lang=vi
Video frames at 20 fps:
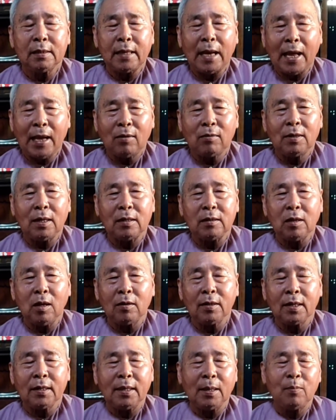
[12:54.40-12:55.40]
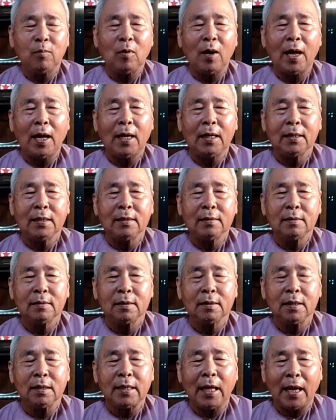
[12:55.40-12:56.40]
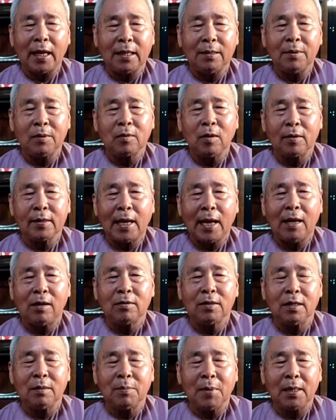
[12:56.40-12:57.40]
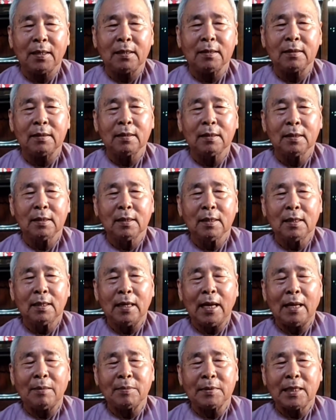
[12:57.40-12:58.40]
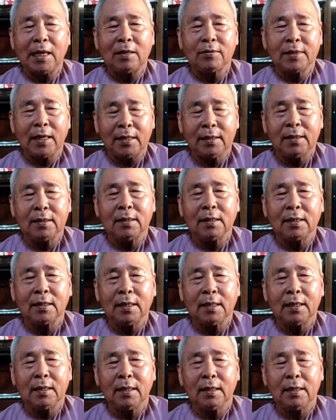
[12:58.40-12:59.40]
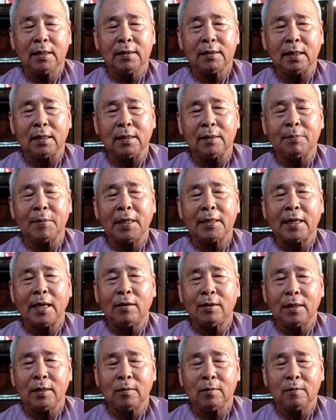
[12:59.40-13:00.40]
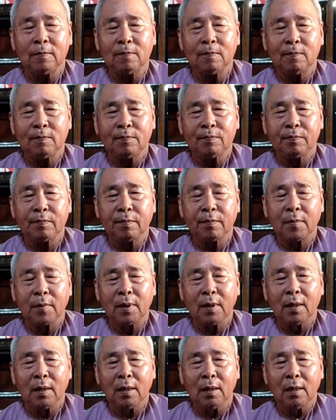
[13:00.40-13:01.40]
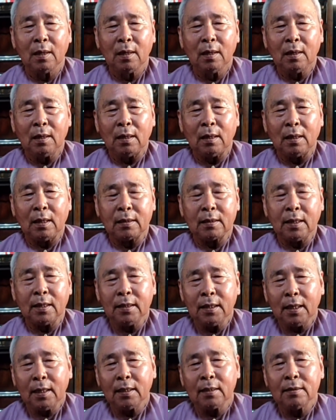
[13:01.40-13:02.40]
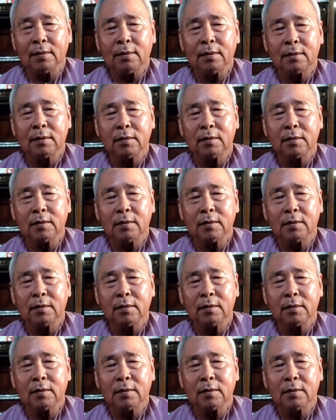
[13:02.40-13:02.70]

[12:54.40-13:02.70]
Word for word: đau là do cái nghiệp quả thầy mà còn đau thì mình làm sao tránh được cái cái sự mà đau yếu à, tuy nhiên